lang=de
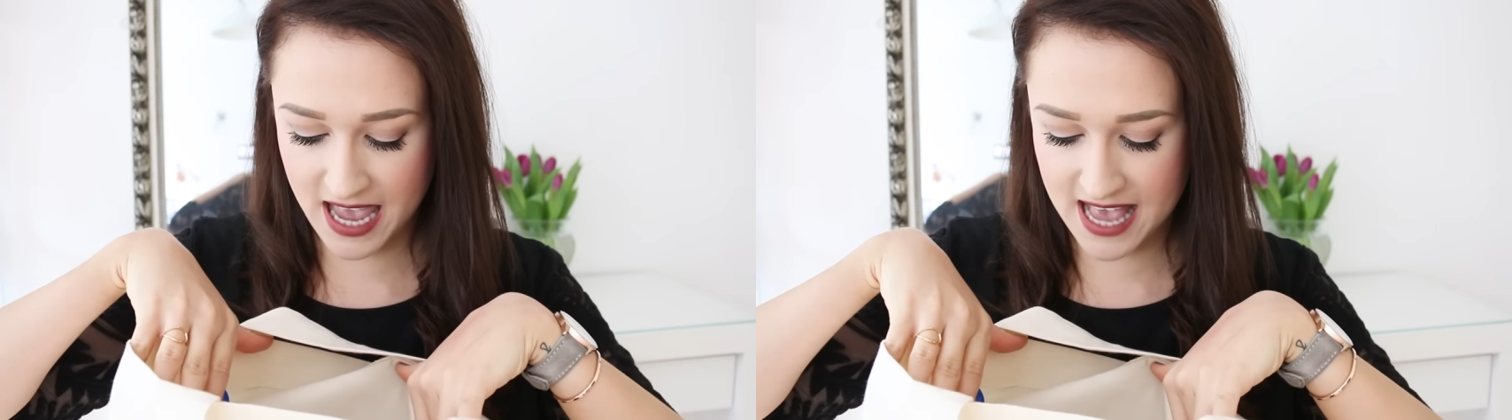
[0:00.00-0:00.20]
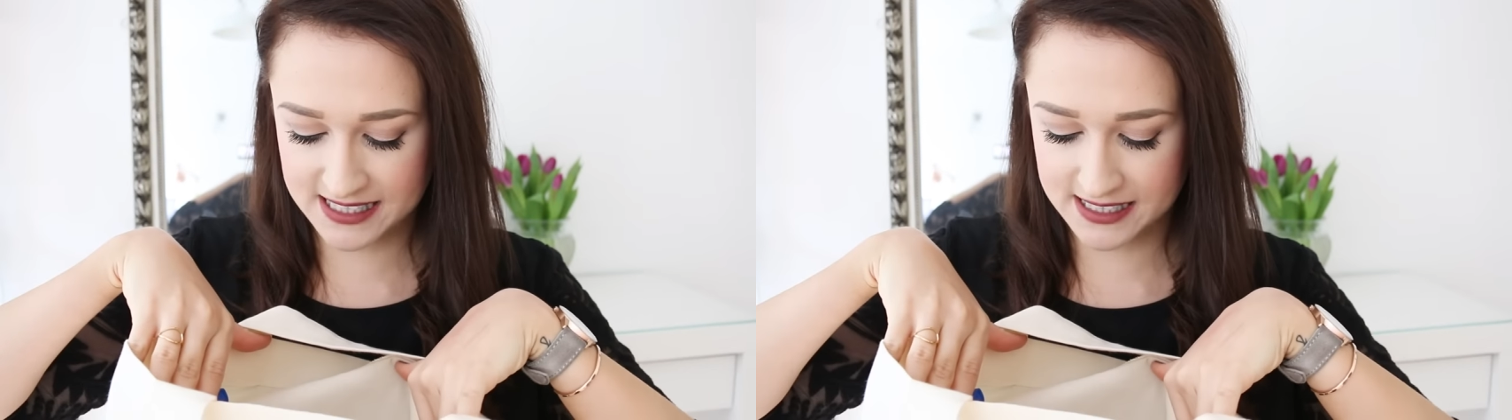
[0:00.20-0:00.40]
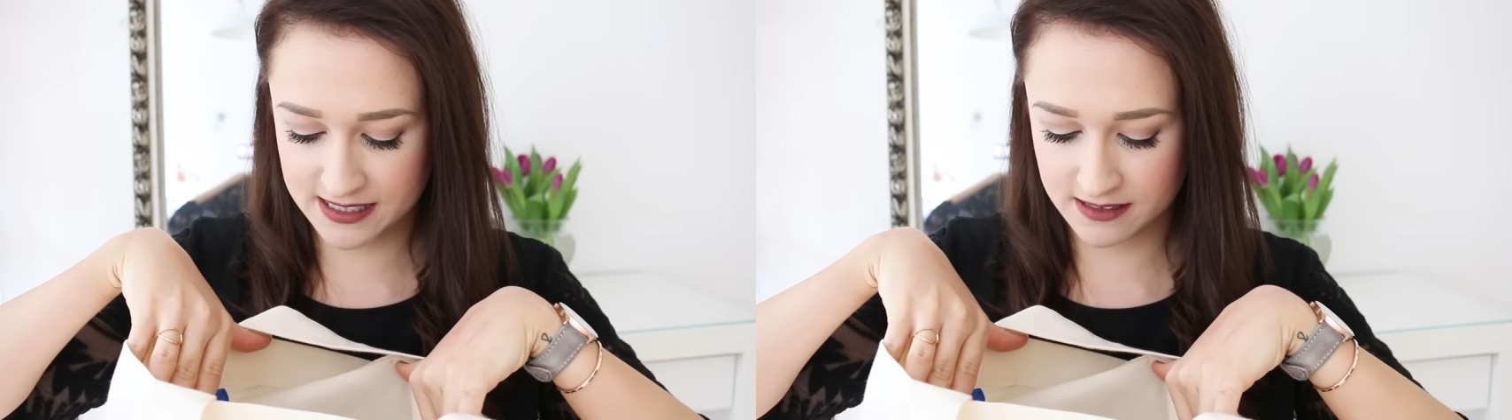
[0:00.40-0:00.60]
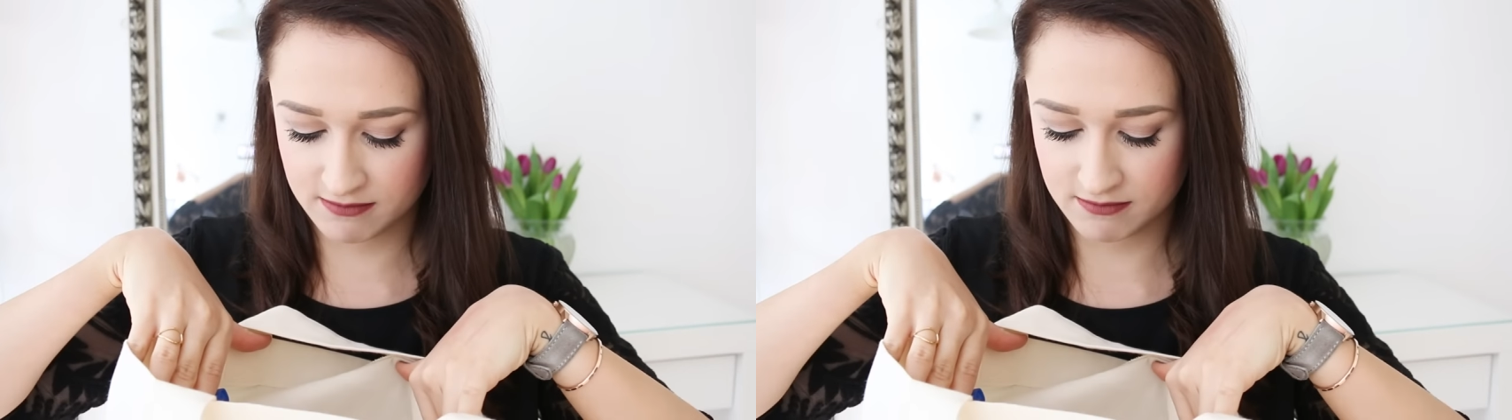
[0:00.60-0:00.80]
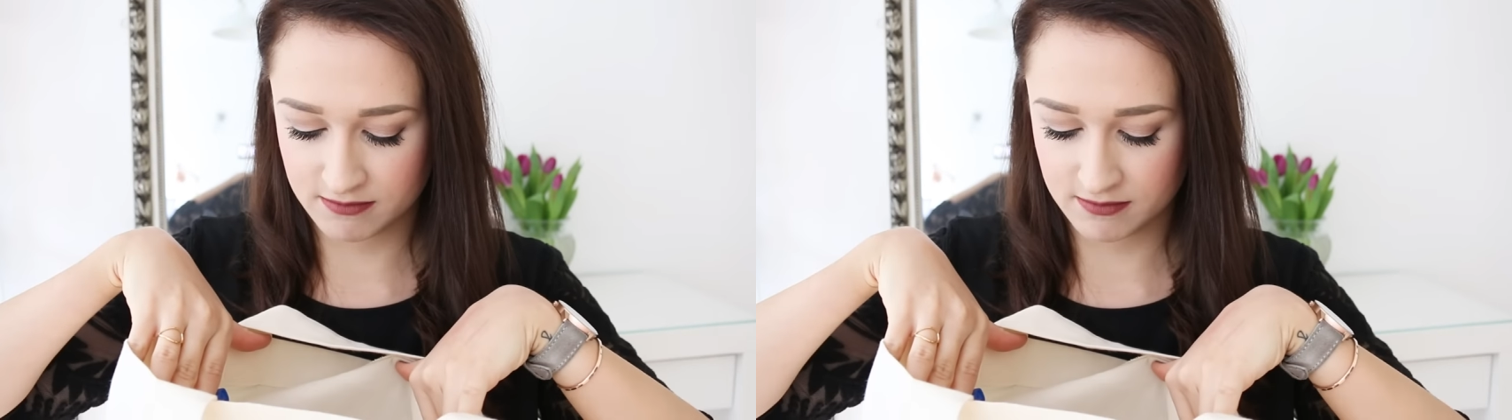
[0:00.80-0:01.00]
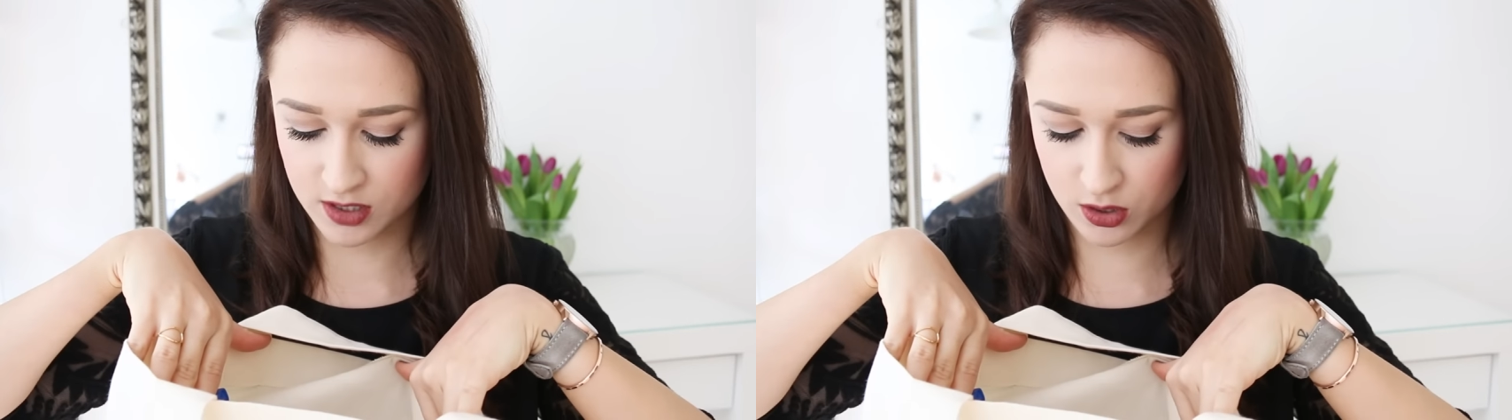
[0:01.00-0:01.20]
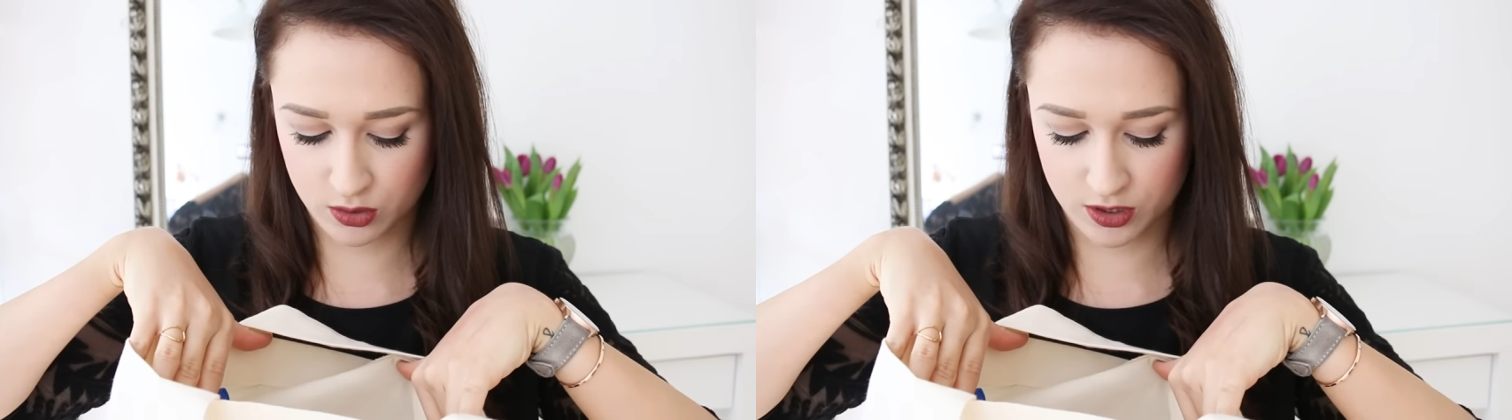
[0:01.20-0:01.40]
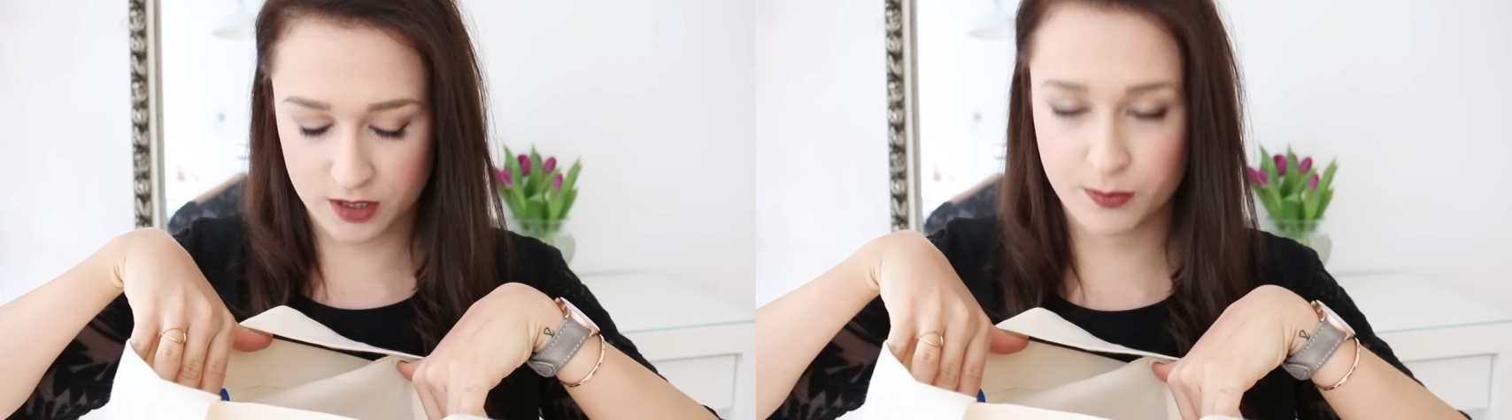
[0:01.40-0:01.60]
Essen
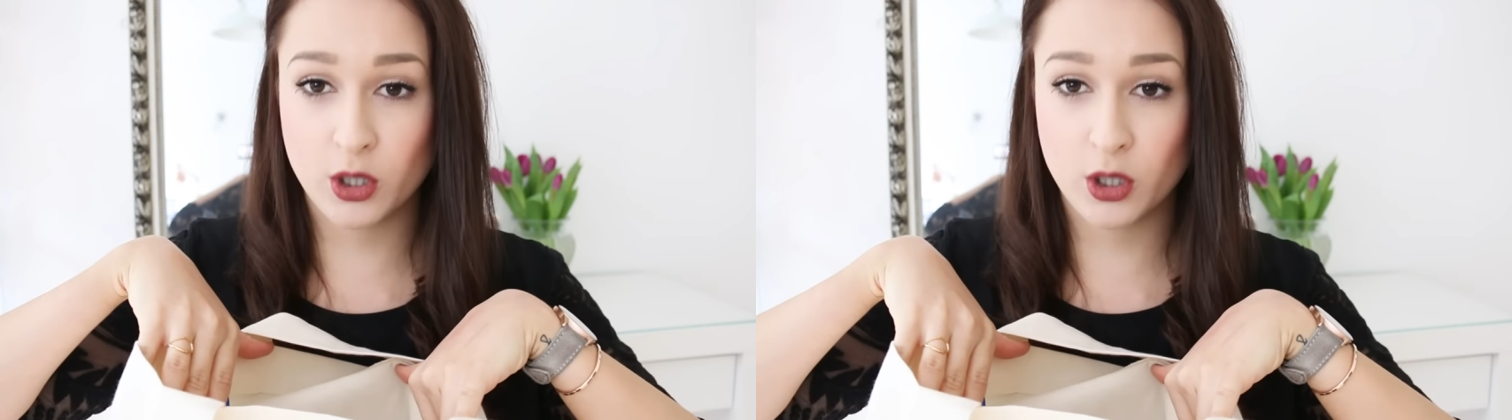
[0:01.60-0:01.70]
und